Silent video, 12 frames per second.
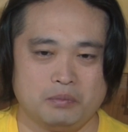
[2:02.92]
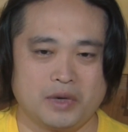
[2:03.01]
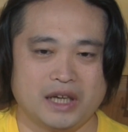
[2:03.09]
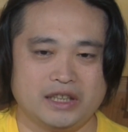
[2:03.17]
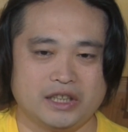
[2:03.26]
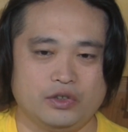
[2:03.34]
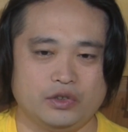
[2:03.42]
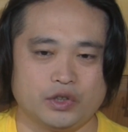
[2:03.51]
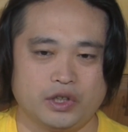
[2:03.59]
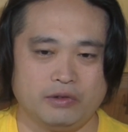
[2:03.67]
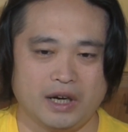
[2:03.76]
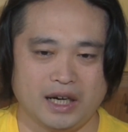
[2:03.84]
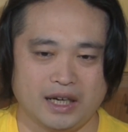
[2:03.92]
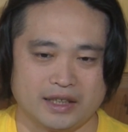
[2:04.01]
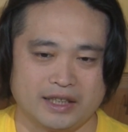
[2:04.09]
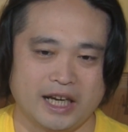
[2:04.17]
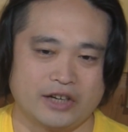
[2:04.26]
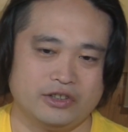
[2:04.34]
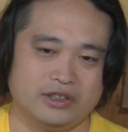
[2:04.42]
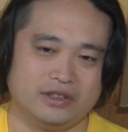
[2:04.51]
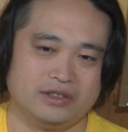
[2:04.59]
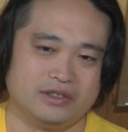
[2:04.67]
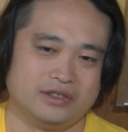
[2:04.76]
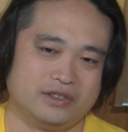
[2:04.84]
向かってくるときは逆。
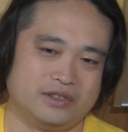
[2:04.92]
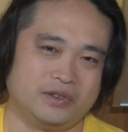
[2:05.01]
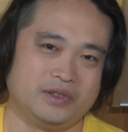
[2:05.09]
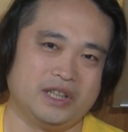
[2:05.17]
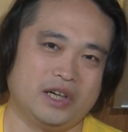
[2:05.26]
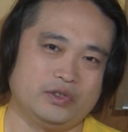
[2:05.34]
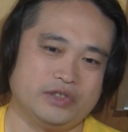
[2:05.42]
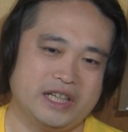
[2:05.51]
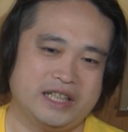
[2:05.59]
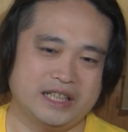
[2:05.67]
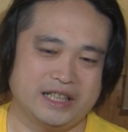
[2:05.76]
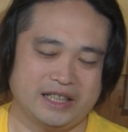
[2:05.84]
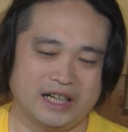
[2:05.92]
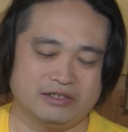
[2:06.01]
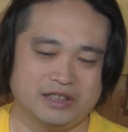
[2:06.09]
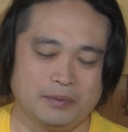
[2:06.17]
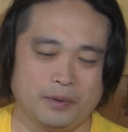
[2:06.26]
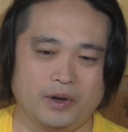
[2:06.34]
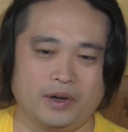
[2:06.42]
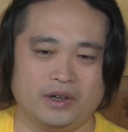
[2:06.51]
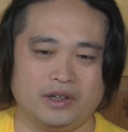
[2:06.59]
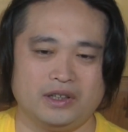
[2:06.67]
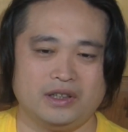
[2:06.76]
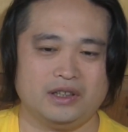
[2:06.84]
そんなこと意識しなくても、
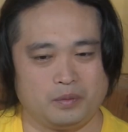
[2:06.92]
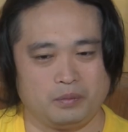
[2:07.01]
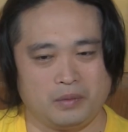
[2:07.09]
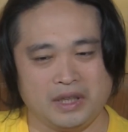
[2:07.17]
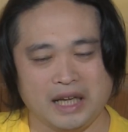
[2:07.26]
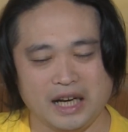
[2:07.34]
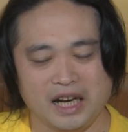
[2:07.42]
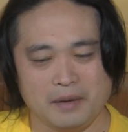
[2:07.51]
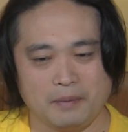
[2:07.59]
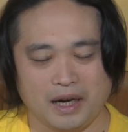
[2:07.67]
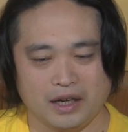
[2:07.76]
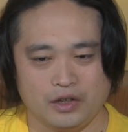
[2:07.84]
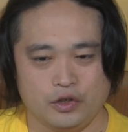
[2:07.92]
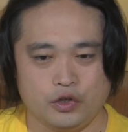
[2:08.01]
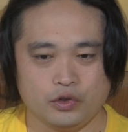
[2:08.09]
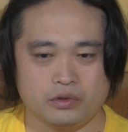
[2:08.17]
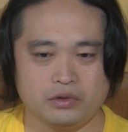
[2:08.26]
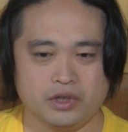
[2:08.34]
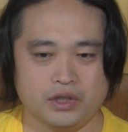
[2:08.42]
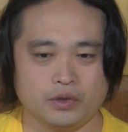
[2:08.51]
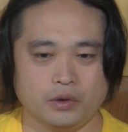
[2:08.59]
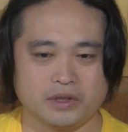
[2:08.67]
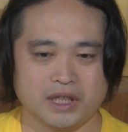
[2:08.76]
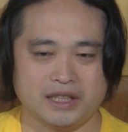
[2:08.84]
慣れれば、ゆっくり
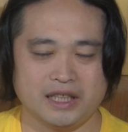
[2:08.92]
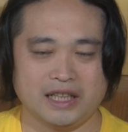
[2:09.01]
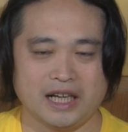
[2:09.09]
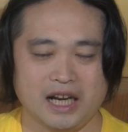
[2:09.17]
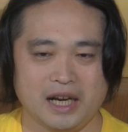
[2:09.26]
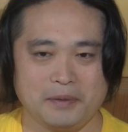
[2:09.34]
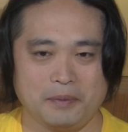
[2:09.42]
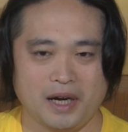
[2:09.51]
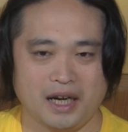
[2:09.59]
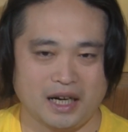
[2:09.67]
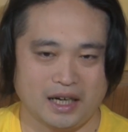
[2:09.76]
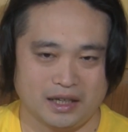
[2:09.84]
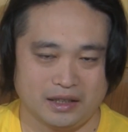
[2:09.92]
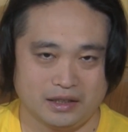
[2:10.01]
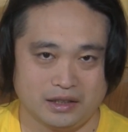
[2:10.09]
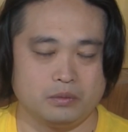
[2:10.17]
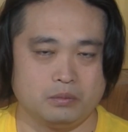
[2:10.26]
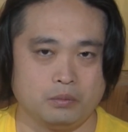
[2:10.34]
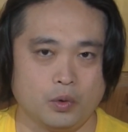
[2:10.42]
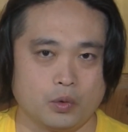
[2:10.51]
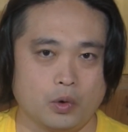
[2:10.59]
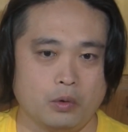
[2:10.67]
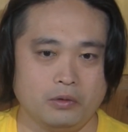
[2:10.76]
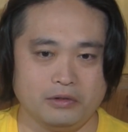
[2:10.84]
操作して慣れれば、も
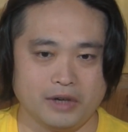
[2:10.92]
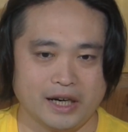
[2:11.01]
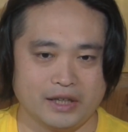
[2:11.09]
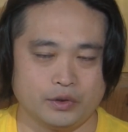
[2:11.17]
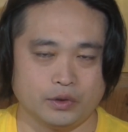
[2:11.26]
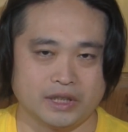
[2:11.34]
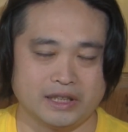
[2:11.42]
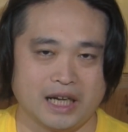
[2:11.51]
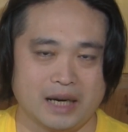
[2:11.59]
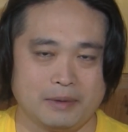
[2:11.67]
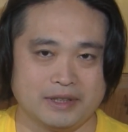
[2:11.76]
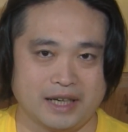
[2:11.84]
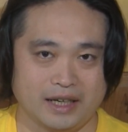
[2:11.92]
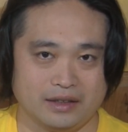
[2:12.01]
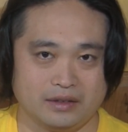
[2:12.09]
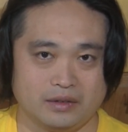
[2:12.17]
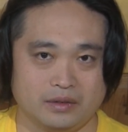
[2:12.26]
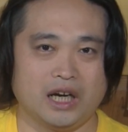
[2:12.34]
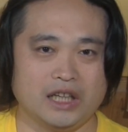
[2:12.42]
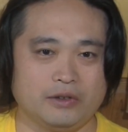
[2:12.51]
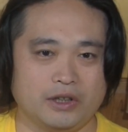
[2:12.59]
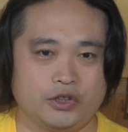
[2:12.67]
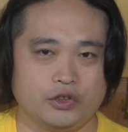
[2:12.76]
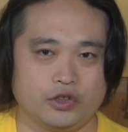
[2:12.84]
う5分ぐらいで操作に慣れますね。あ
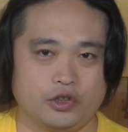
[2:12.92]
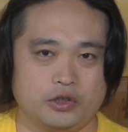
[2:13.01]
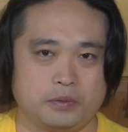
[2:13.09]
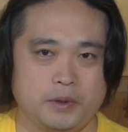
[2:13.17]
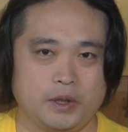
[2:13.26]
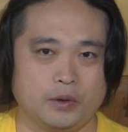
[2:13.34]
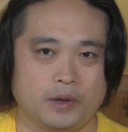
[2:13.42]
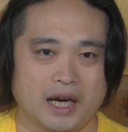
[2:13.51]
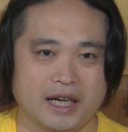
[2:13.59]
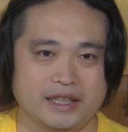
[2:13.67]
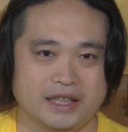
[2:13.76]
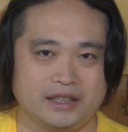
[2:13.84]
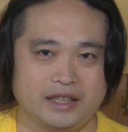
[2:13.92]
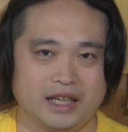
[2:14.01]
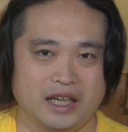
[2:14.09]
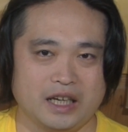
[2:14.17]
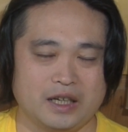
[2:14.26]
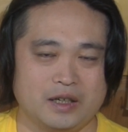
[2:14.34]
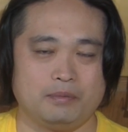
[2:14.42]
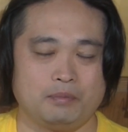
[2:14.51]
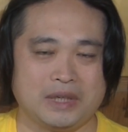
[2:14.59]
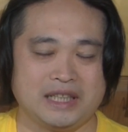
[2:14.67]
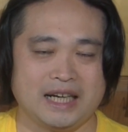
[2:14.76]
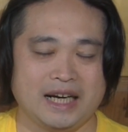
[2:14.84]
とは徐々にスピードを上げてって、
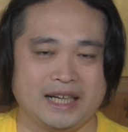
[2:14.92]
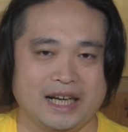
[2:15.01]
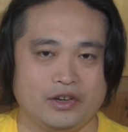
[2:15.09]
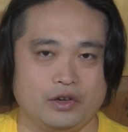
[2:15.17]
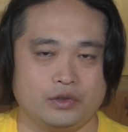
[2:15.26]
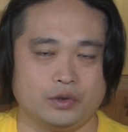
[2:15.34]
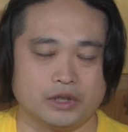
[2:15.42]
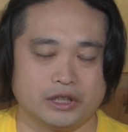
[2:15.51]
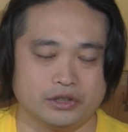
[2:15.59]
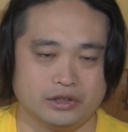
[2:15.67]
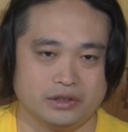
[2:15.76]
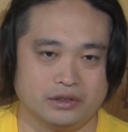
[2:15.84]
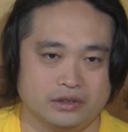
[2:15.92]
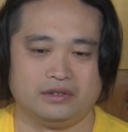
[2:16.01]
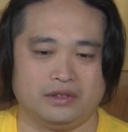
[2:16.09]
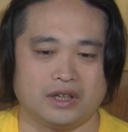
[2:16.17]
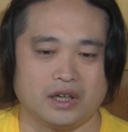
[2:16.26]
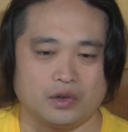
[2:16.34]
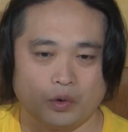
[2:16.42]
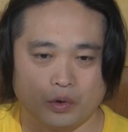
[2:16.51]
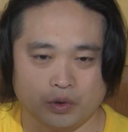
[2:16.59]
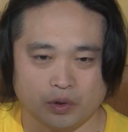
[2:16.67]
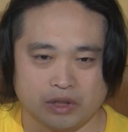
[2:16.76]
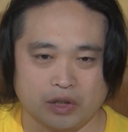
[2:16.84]
間違えないように操作する。だからこ
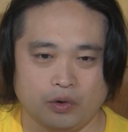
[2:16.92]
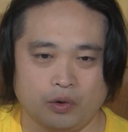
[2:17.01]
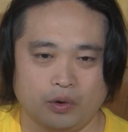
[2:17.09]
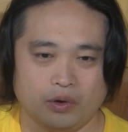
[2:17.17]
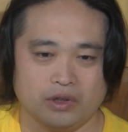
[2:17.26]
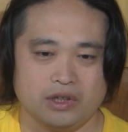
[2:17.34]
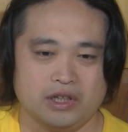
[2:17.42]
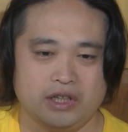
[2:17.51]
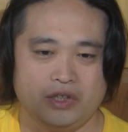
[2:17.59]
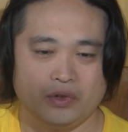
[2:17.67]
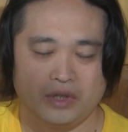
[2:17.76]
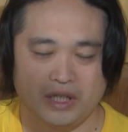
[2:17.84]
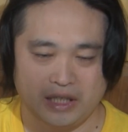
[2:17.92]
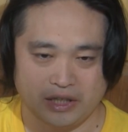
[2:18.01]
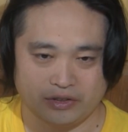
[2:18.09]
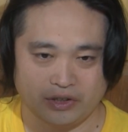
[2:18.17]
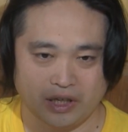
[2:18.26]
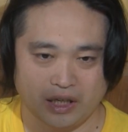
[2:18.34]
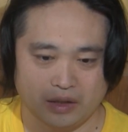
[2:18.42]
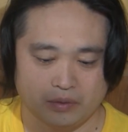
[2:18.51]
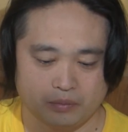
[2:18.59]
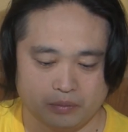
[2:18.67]
の操作方法、非常にいいんですよね。